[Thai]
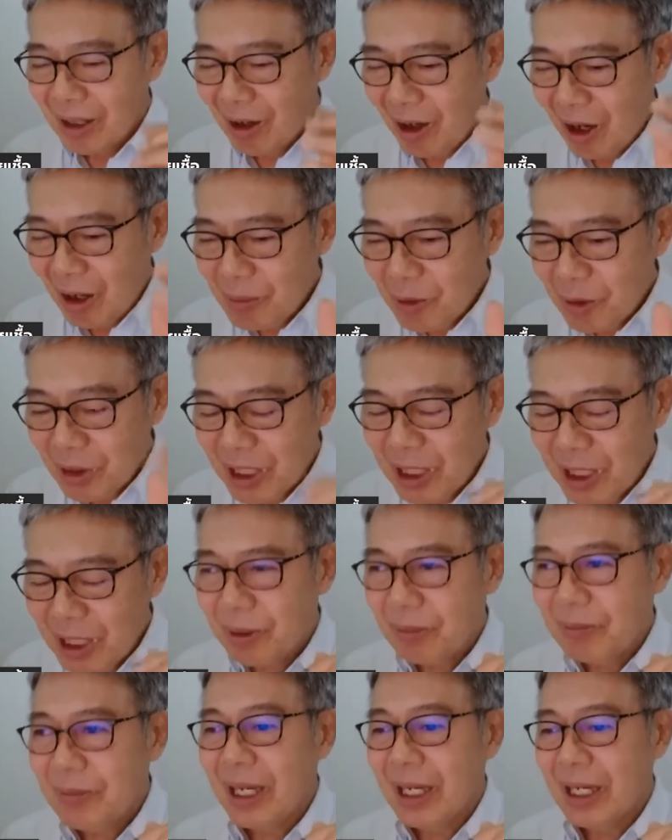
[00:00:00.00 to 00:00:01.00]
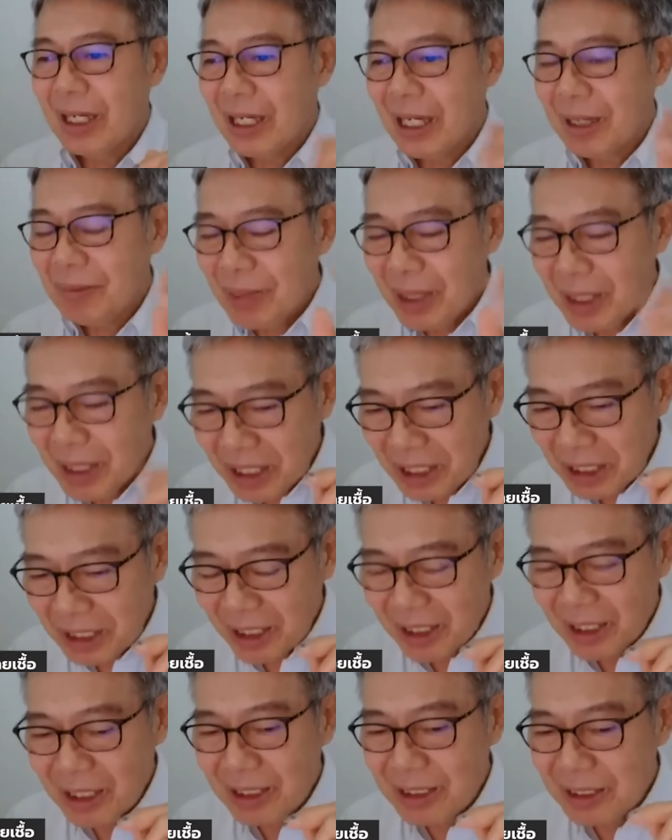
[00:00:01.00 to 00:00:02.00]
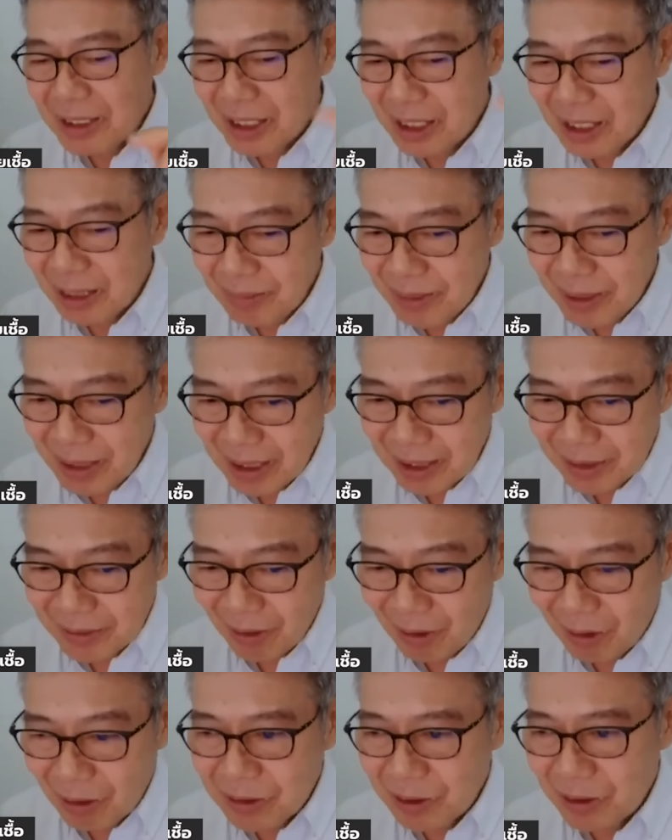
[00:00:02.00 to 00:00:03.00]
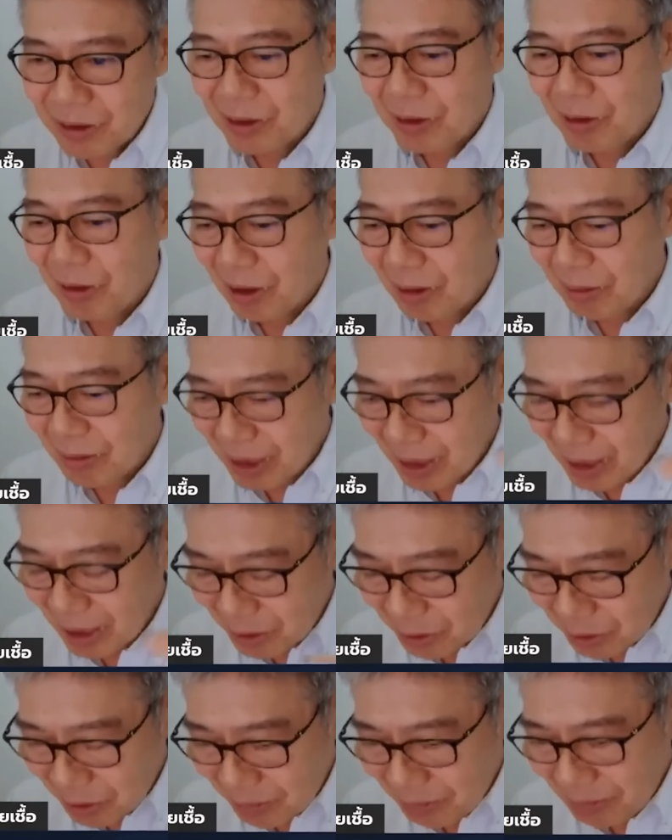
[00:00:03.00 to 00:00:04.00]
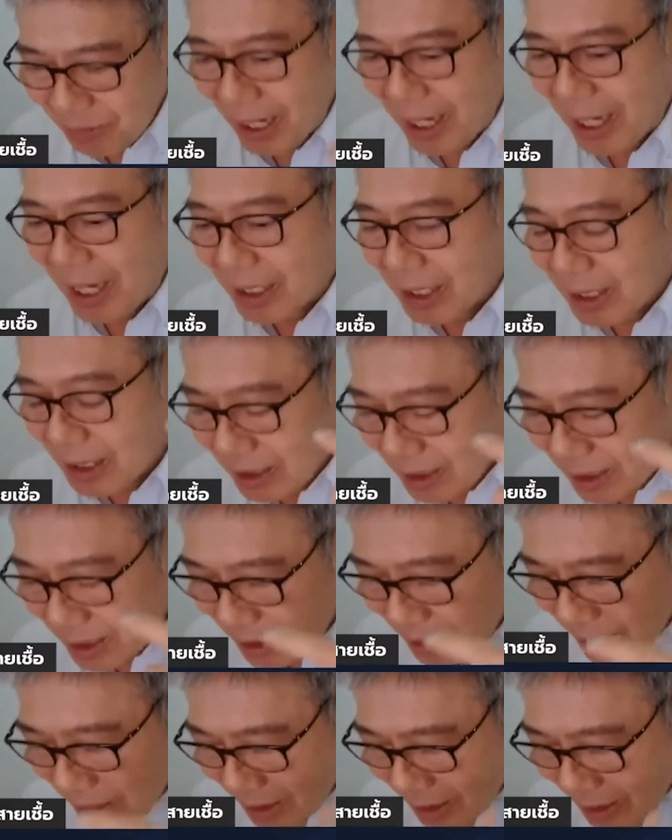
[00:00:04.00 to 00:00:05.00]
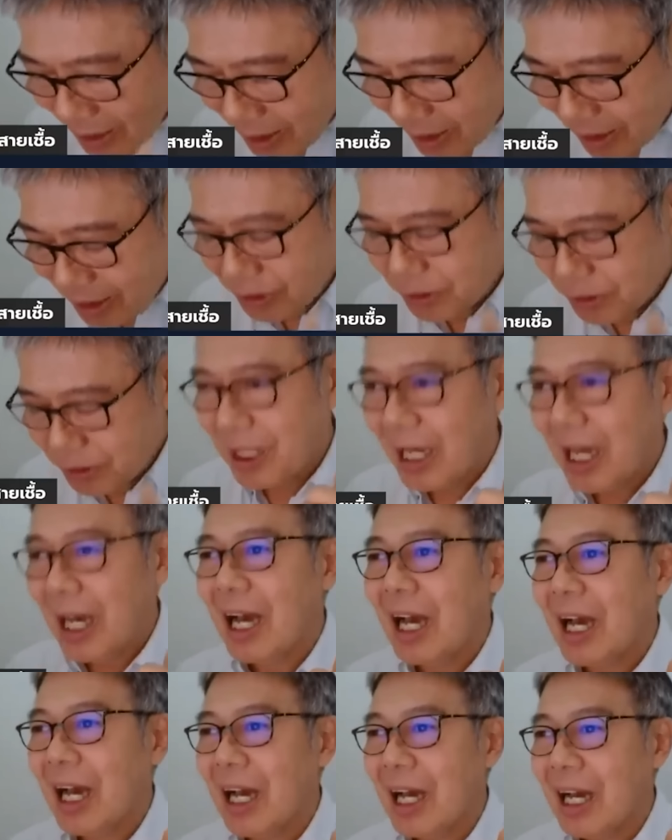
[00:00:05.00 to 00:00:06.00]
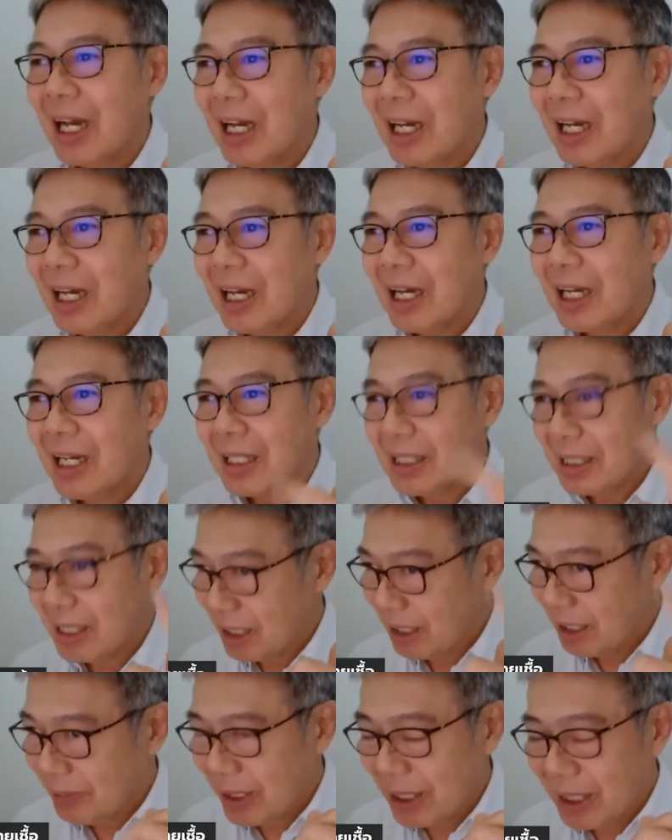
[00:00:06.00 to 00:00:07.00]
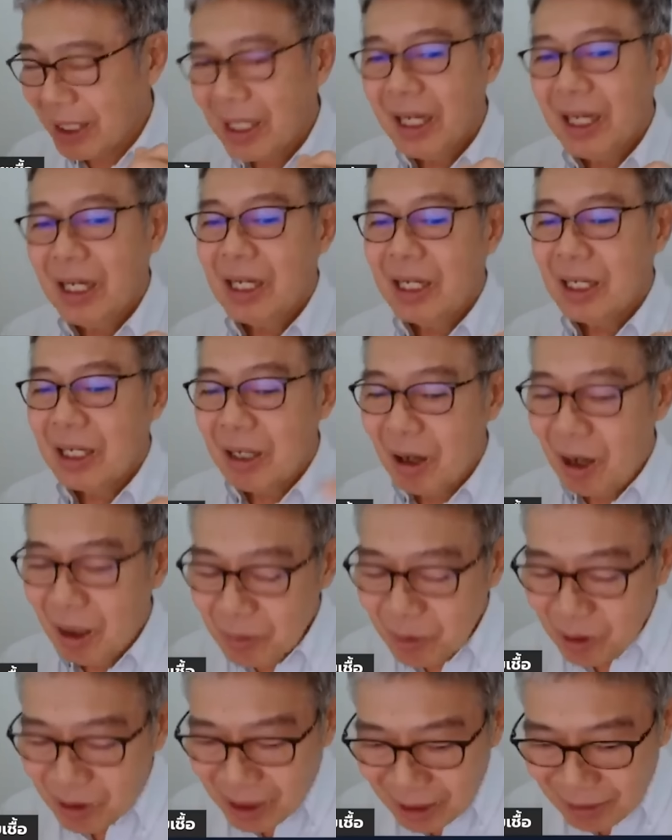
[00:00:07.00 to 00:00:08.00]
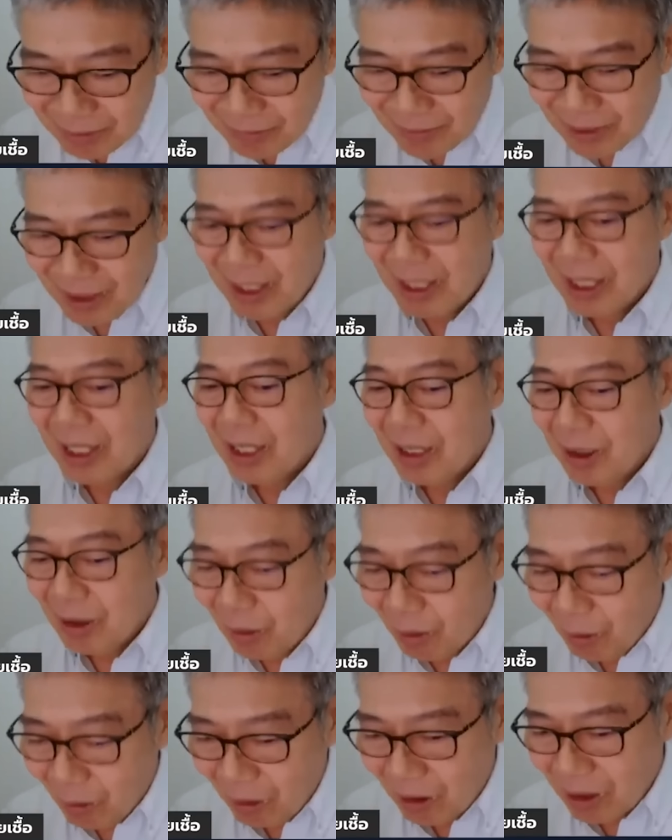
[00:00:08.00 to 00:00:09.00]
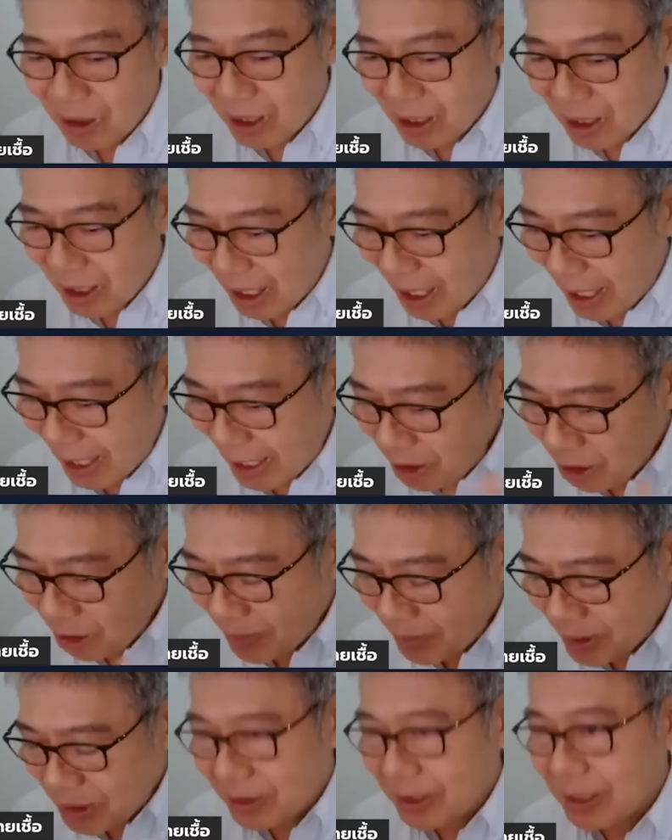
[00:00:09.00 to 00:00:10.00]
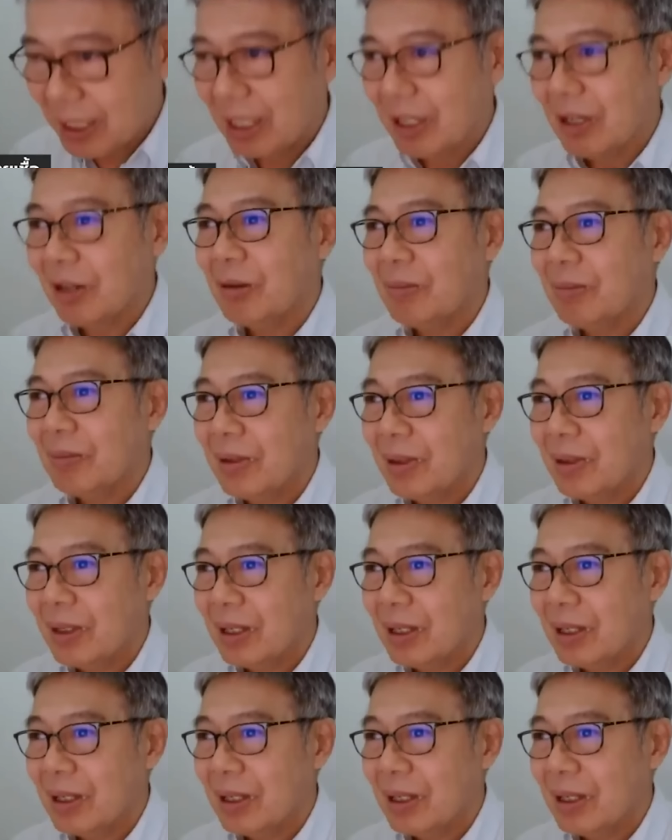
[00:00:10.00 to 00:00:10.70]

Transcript: ข้อมูลที่ผมเห็นในปีนี้ก็คือ จี ดี พี สองจุดหก หนึ่งจุดแปด หนึ่งจุดห้า จี ดี พี ข้อมูลเงินเฟ้อหกไหลลงมาจนติดลบ